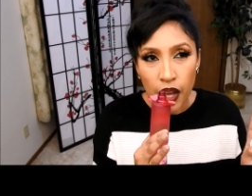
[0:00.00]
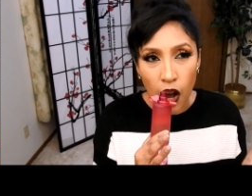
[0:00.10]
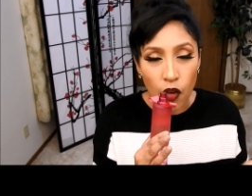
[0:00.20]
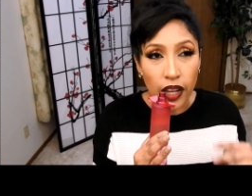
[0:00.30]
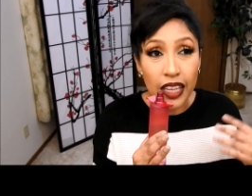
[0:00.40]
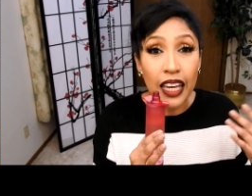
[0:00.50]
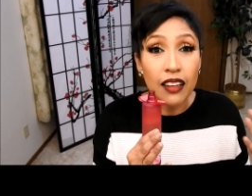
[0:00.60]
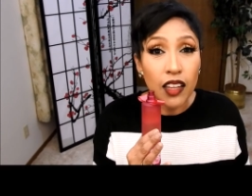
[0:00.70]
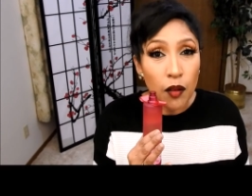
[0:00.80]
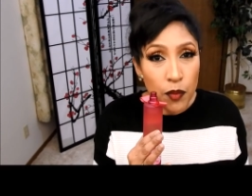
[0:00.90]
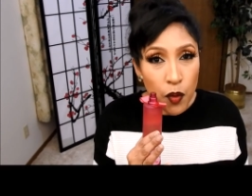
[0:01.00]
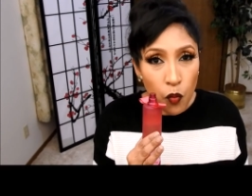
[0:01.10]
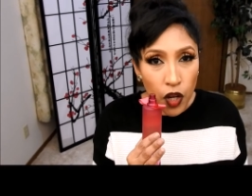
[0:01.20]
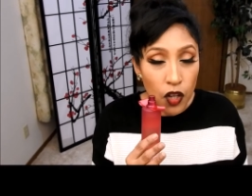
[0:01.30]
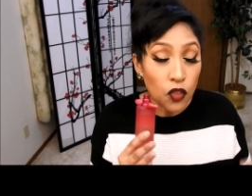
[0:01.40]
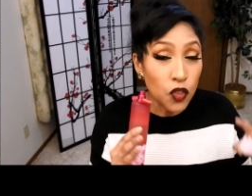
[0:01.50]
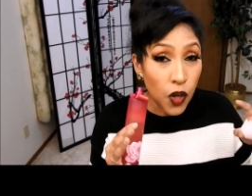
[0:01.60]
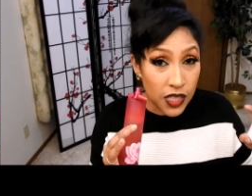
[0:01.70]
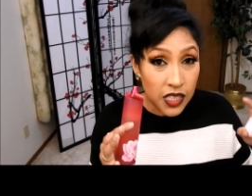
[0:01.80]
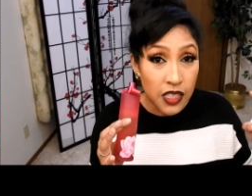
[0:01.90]
Ahora, ¿qué también huelo? vuelo? No
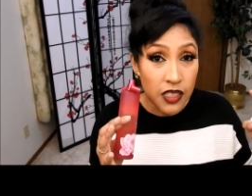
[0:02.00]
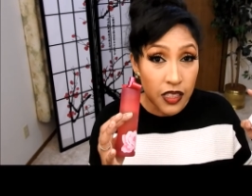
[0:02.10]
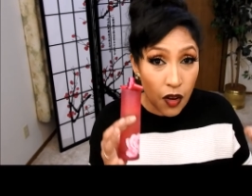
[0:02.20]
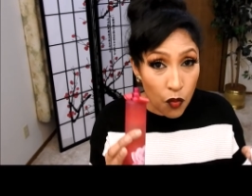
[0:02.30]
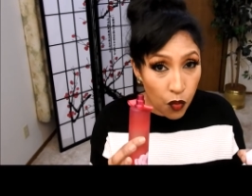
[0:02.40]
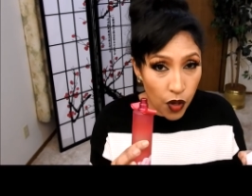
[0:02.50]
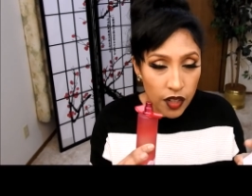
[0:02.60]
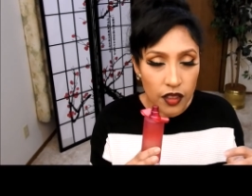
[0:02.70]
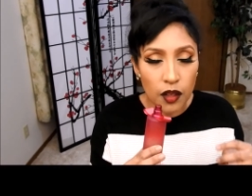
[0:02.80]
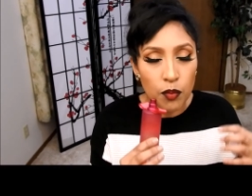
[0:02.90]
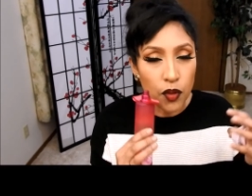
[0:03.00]
así tan fuerte,